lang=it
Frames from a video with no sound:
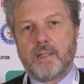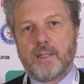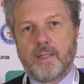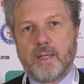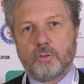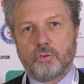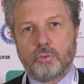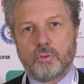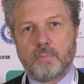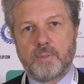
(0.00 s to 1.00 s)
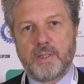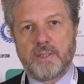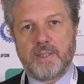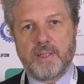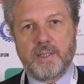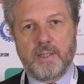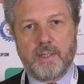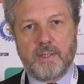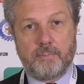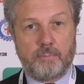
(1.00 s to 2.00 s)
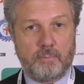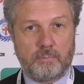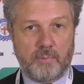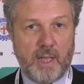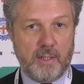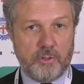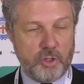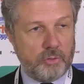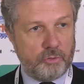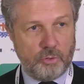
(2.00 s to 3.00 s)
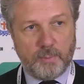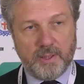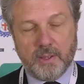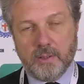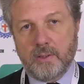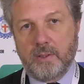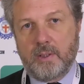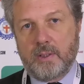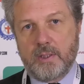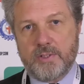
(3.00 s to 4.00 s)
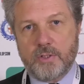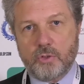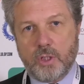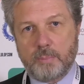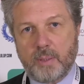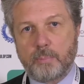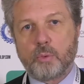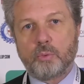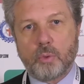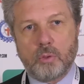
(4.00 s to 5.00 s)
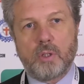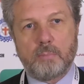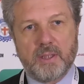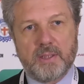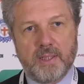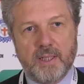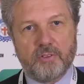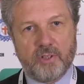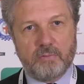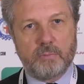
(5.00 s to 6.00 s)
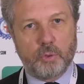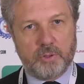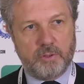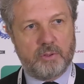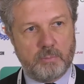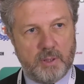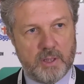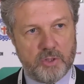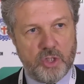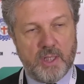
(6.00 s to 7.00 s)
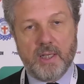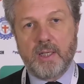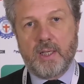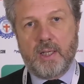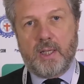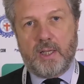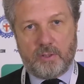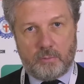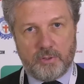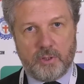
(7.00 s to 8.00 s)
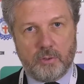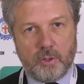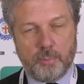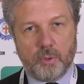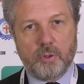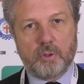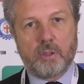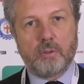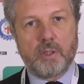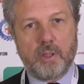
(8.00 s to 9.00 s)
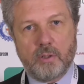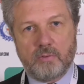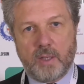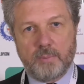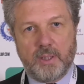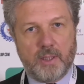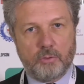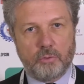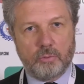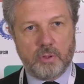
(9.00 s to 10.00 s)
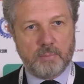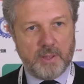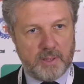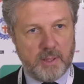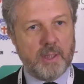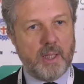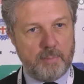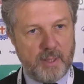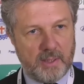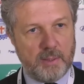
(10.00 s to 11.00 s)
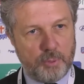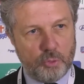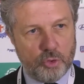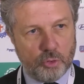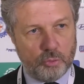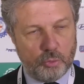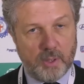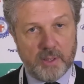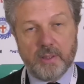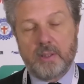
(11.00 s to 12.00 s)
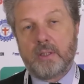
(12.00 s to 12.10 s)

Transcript: eh, assolutamente eh, energy consuming, nel senso che per produrre una batteria serve moltissima energia e se questa non è prodotta con le rinnovabili assolutamente emette più CO2